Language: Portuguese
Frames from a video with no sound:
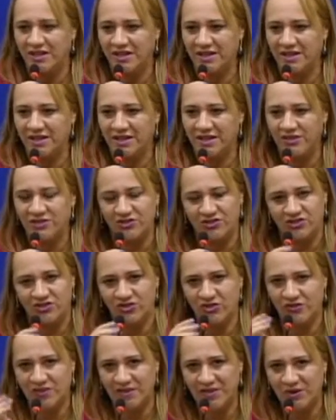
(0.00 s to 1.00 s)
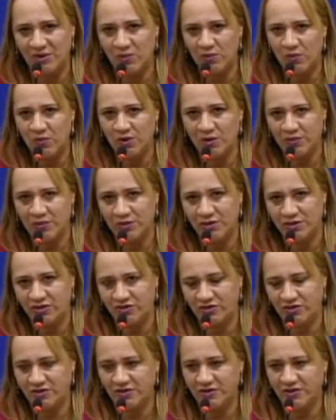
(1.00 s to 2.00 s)
É, a gente só vai dar uma boa
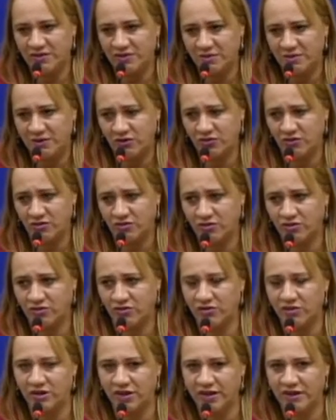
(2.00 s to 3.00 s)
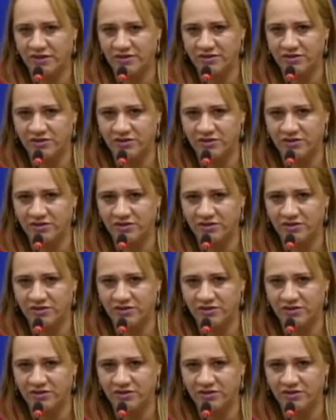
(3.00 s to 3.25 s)
noite. Infelizmente, nossos colegas